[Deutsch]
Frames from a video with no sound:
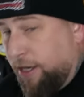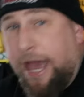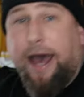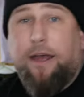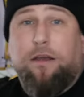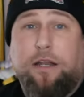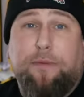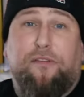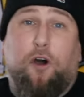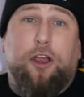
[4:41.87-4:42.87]
Ja,
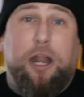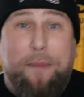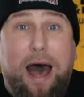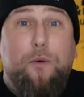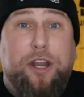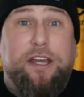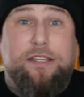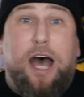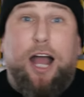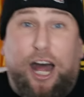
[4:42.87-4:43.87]
liebe Freunde, normal würde ich jetzt
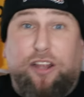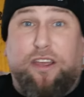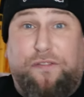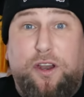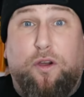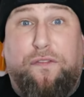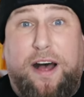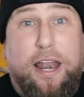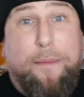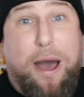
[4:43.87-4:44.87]
sagen, hat euch das Video
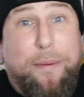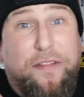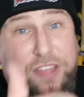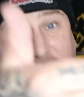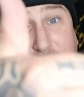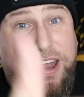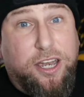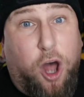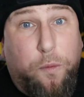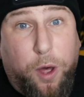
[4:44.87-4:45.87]
gefallen, dann macht man einen dicke
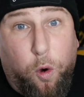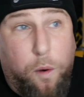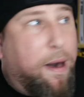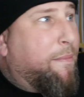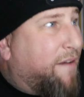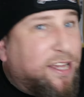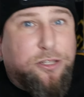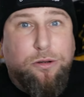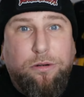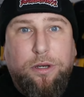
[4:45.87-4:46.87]
fetten Daumen nach oben, aber
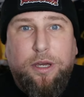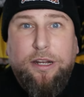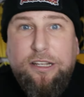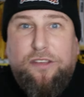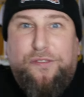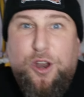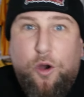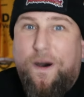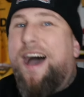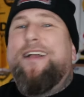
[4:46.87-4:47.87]
weißt du, dieses
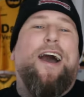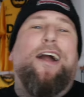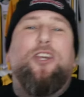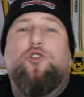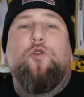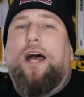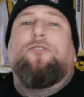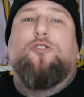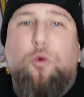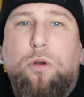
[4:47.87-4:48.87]
Video war gar nicht so
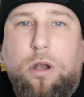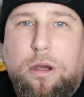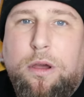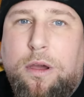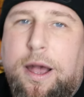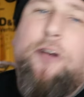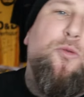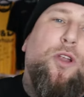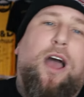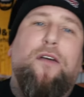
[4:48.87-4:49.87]
ganz cool. Also
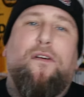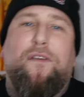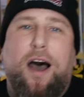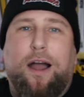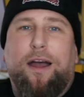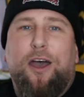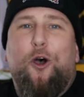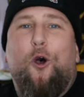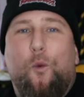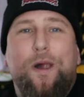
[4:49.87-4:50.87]
würde ich einfach fragen,
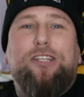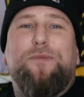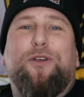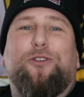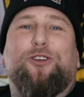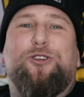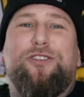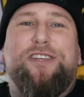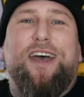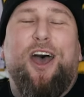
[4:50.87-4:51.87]
willst du mich
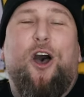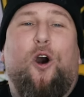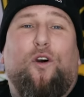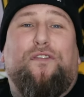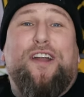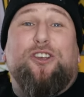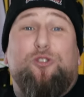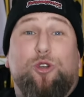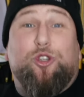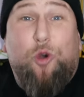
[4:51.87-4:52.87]
unterstützen und findest
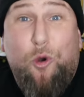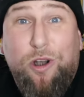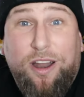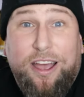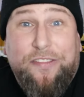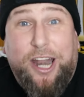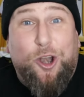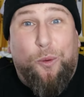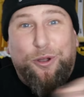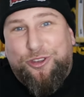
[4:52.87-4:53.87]
du es cool, dass ich
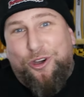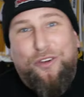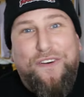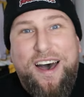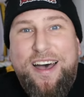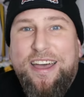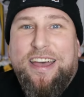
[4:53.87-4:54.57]
nochmal zurückfahre?